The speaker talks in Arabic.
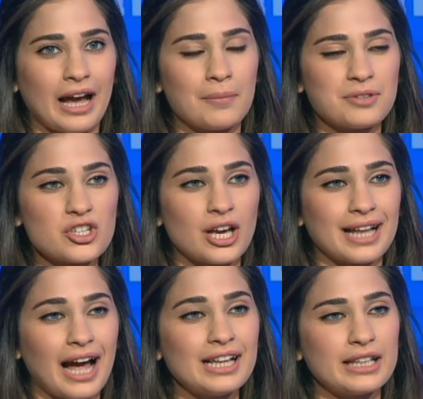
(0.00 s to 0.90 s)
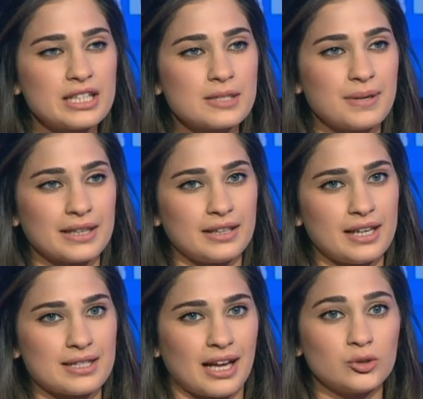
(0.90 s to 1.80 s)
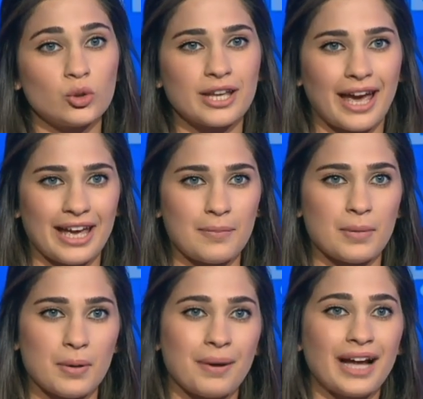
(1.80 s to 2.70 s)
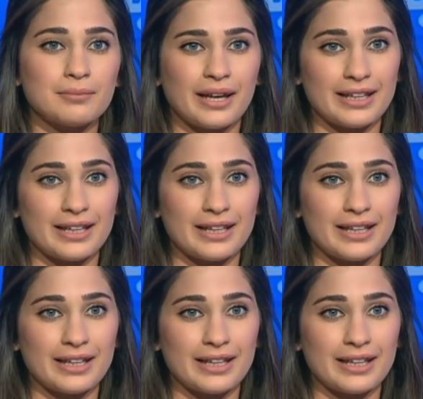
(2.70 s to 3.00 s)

عم تشهد اعلى نسبه ناس عندهم كابه من بعد ما